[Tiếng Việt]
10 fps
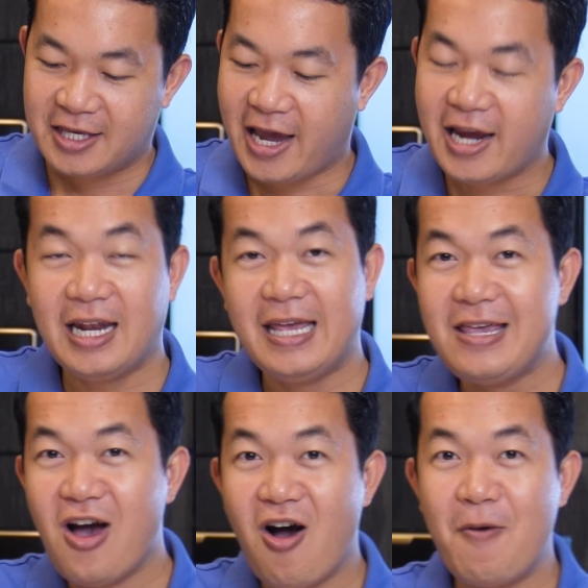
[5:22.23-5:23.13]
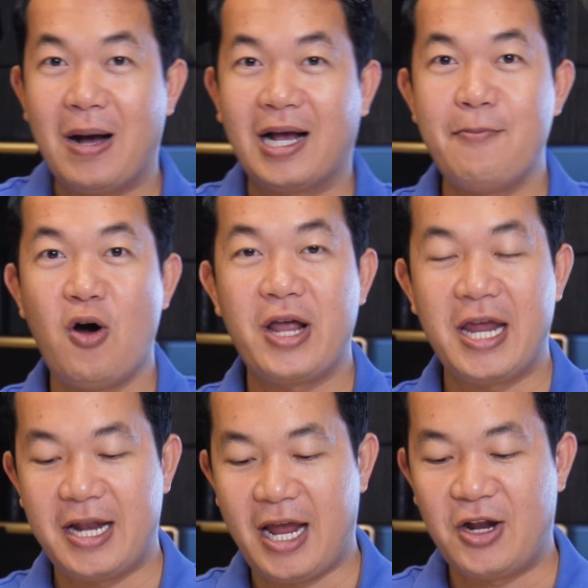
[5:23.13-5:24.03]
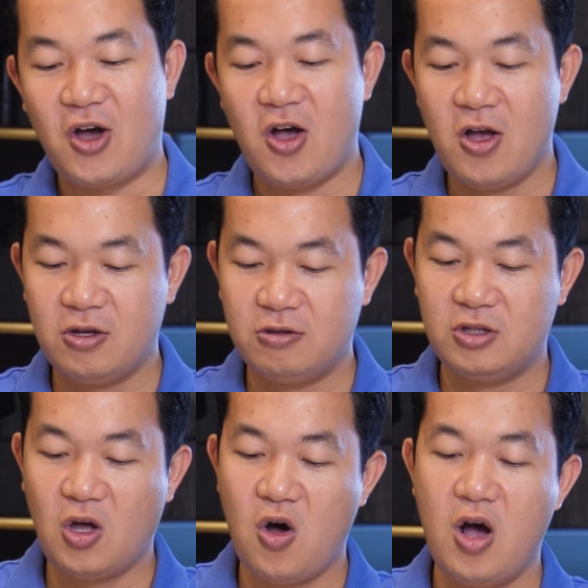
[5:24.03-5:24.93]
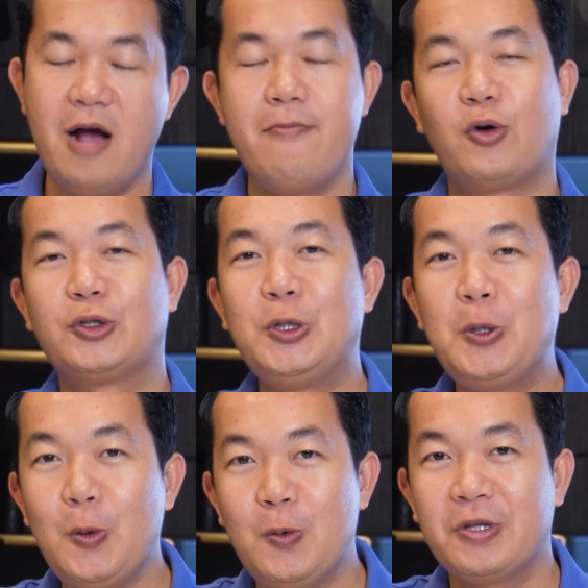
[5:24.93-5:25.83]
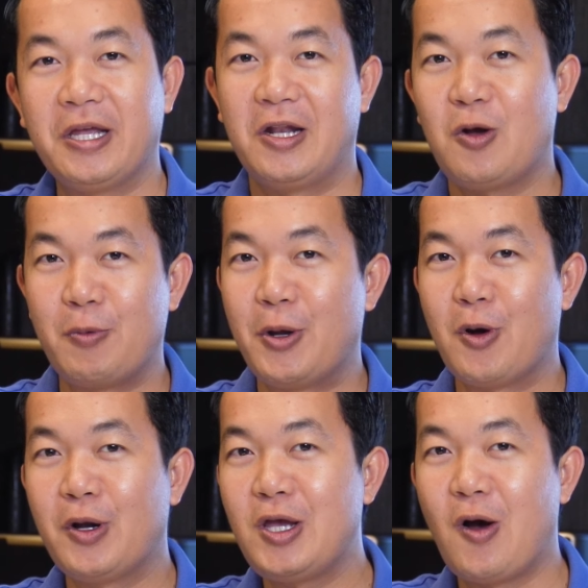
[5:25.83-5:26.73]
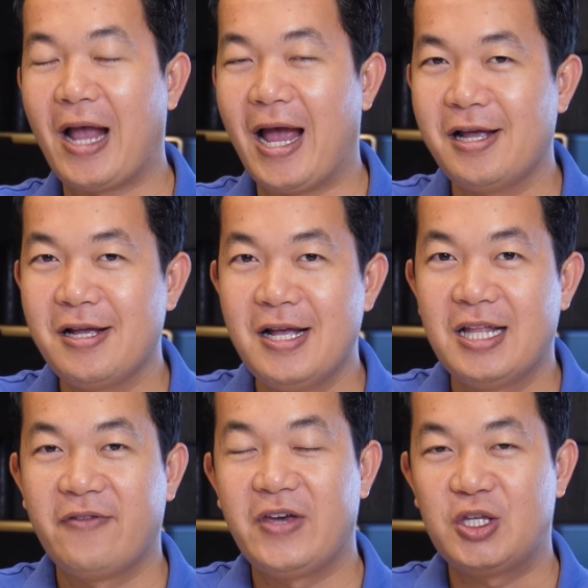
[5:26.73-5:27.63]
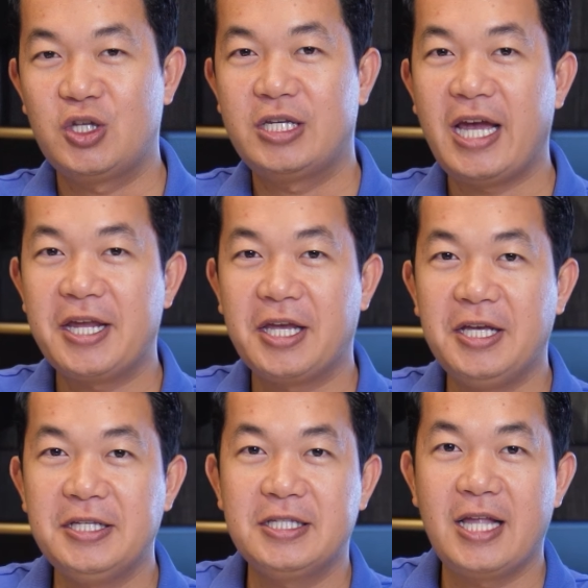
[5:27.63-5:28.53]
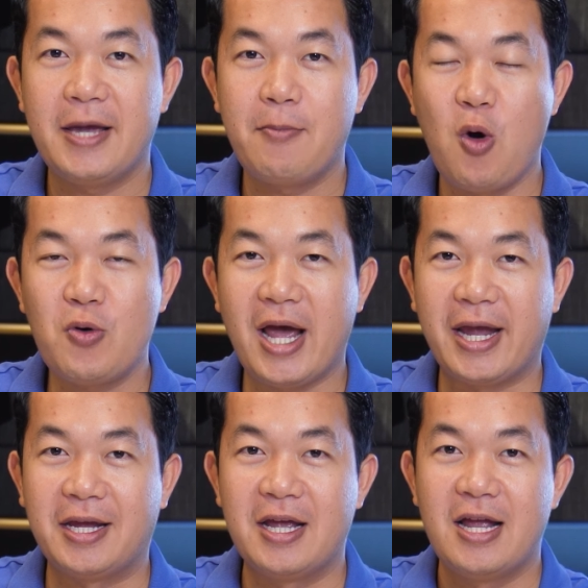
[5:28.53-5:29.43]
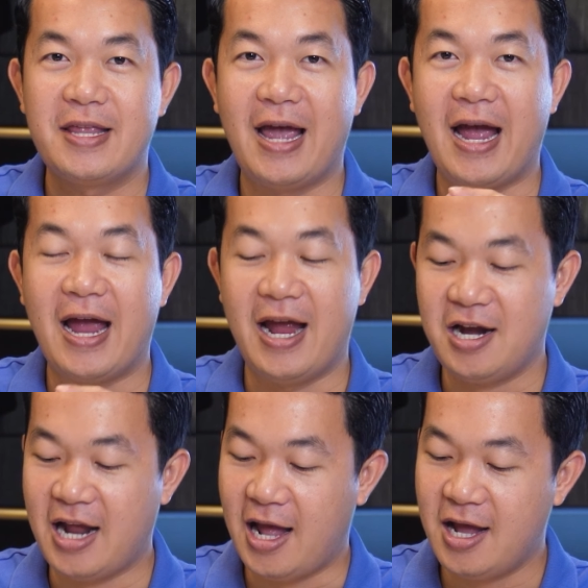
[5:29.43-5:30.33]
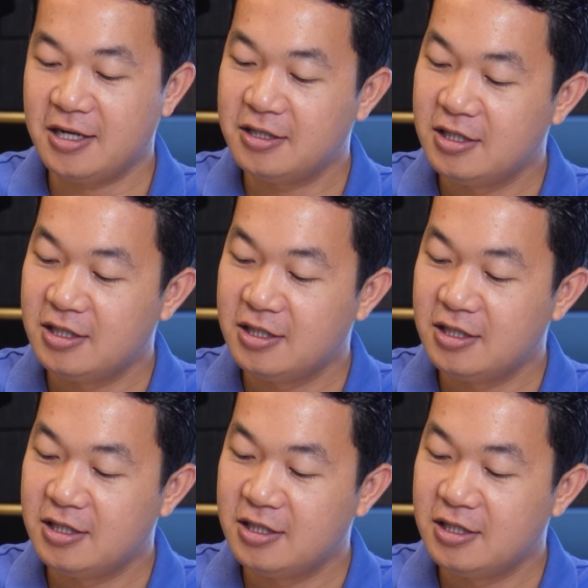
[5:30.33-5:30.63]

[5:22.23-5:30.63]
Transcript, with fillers: cái, cái lý do mà cái body này nó to hơn một xíu thì nó cũng đều có lý do cả tại vì trên XT4 này nhà hãng đã